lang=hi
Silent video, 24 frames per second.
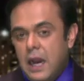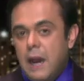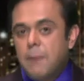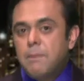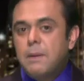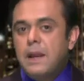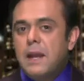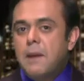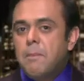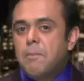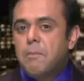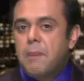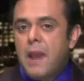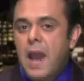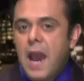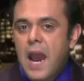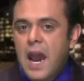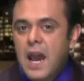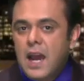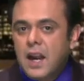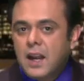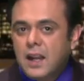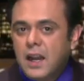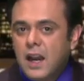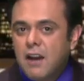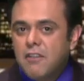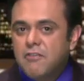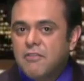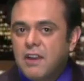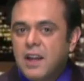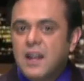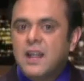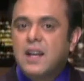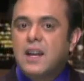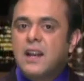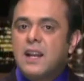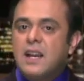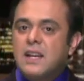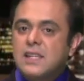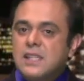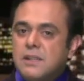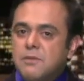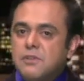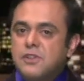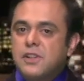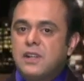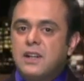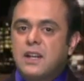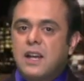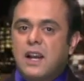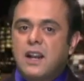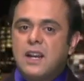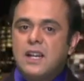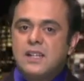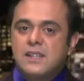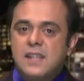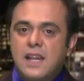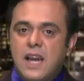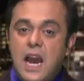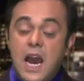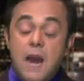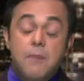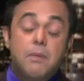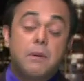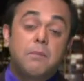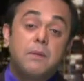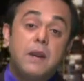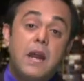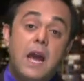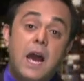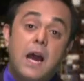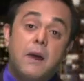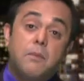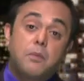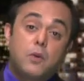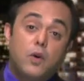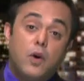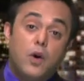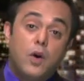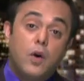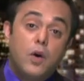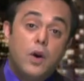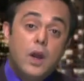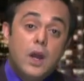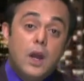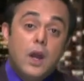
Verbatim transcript: अपने प्यार का वलगर एग्जीबिशन करने से आप अपने आप को